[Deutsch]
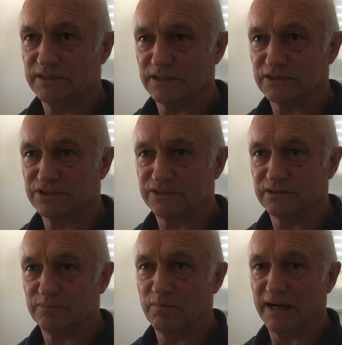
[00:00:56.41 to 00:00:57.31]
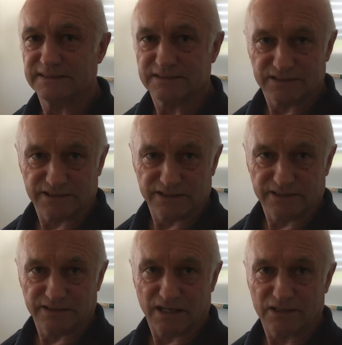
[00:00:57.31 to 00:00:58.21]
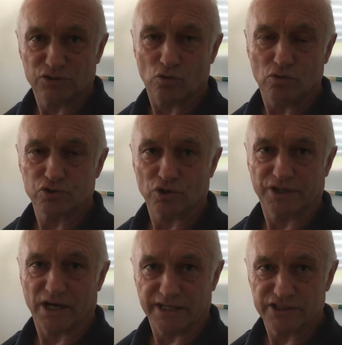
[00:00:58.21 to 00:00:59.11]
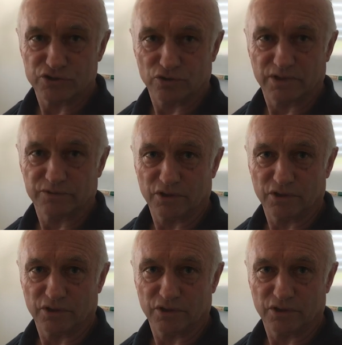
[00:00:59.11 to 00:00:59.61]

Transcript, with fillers: dass meistens die Androhung schon reicht, um das